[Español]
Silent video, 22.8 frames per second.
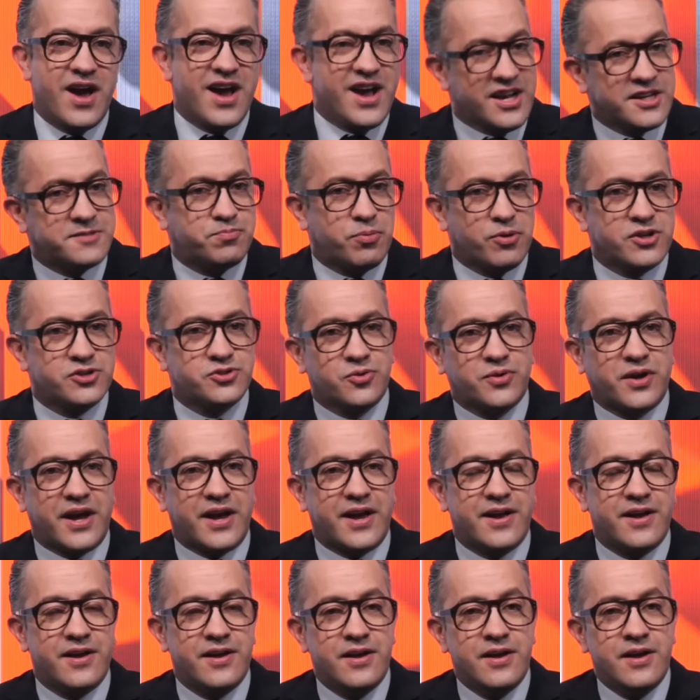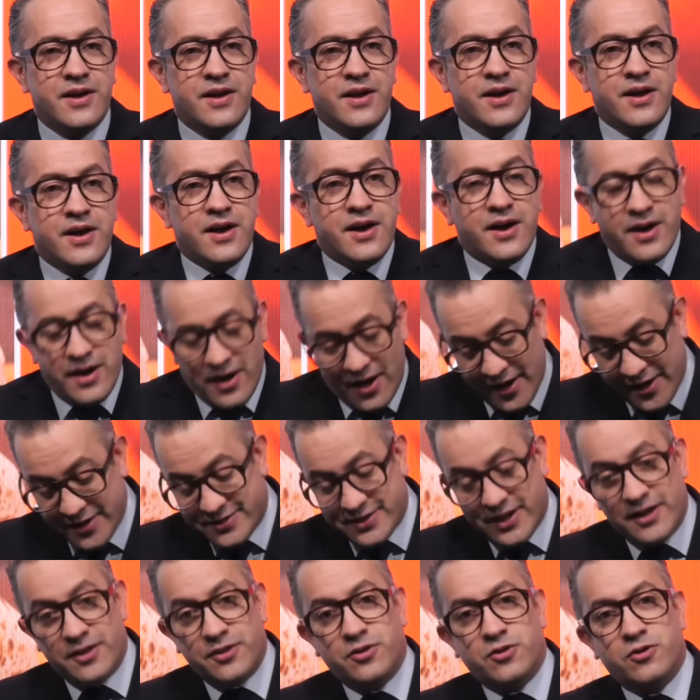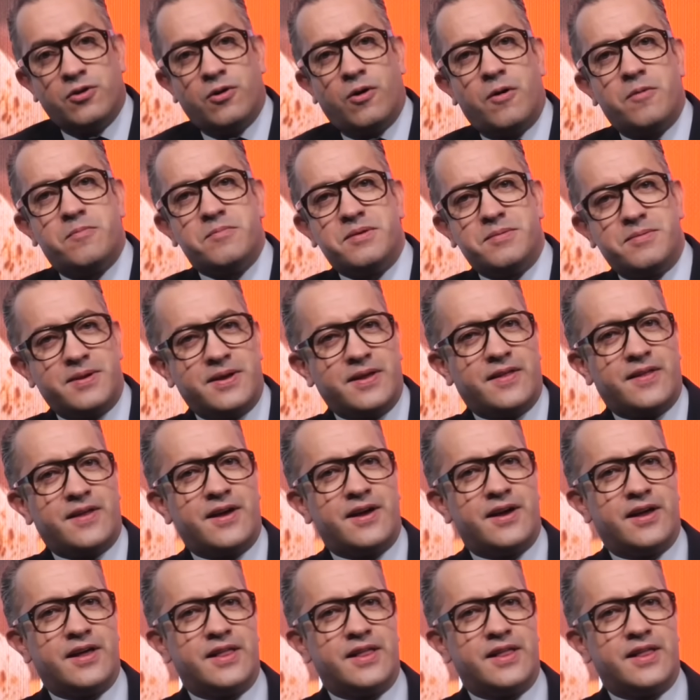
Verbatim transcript: Es por eso que, arriesgando mi vida,